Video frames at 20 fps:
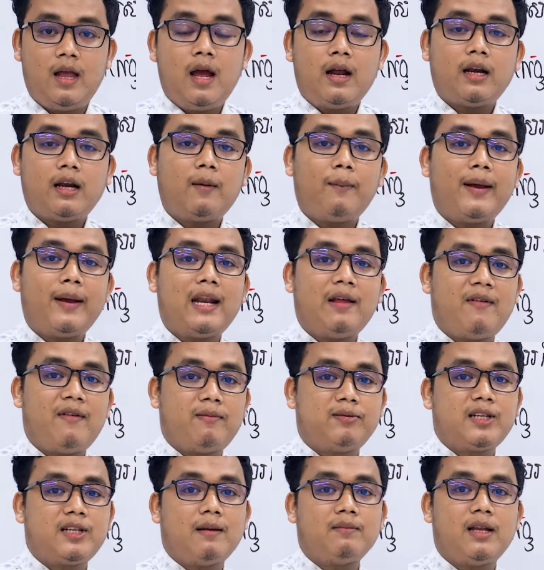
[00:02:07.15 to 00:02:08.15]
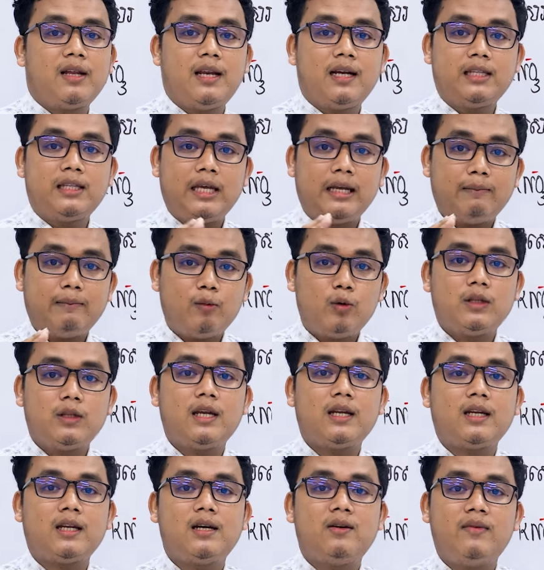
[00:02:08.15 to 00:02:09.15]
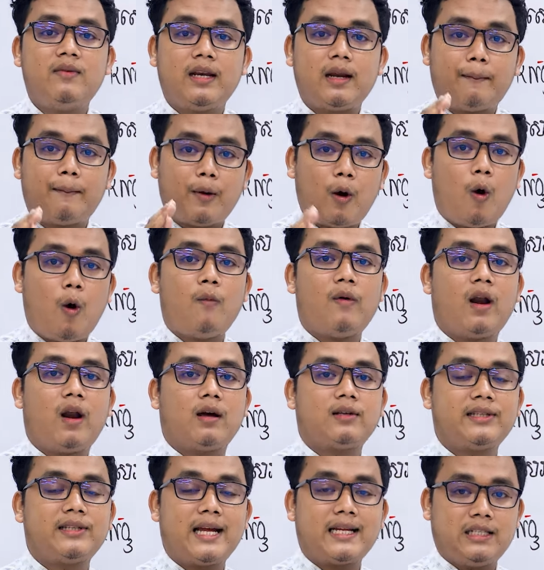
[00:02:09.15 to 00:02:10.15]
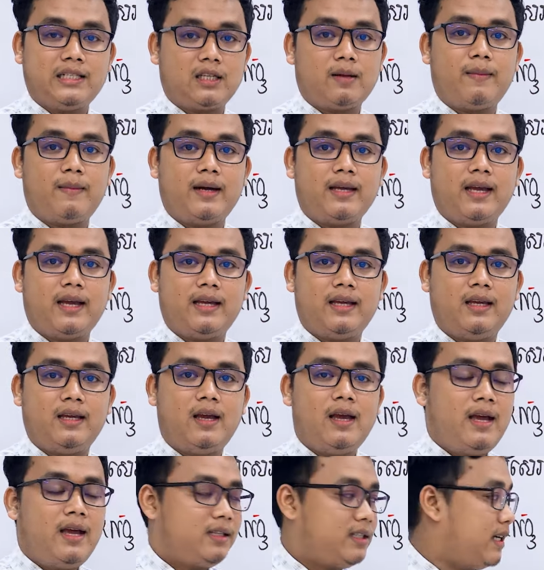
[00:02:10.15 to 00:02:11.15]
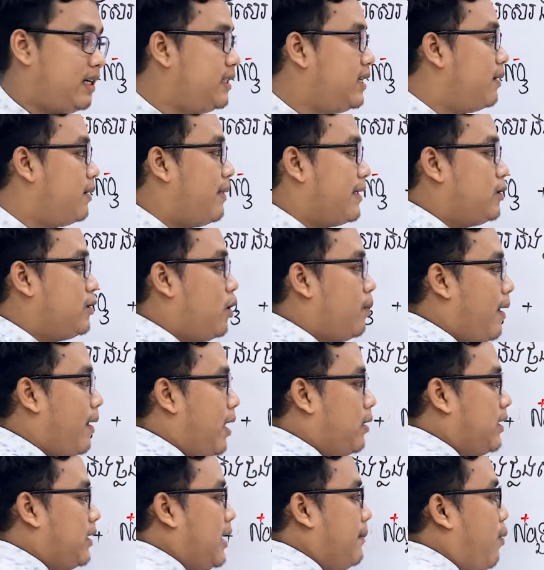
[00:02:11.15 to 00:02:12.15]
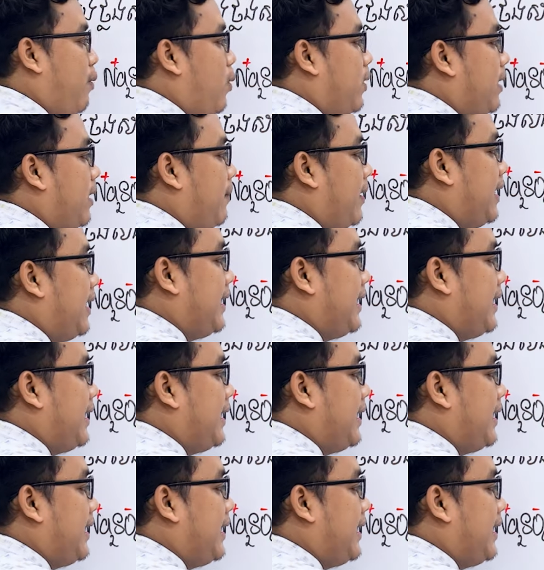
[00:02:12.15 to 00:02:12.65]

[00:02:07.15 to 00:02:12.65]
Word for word: nó phải để việc xong từ lỡ thiết mũi tiết cứ viên được đô và lòng xa chỉ thay vậy chân dương và vô mau thì phù ní mất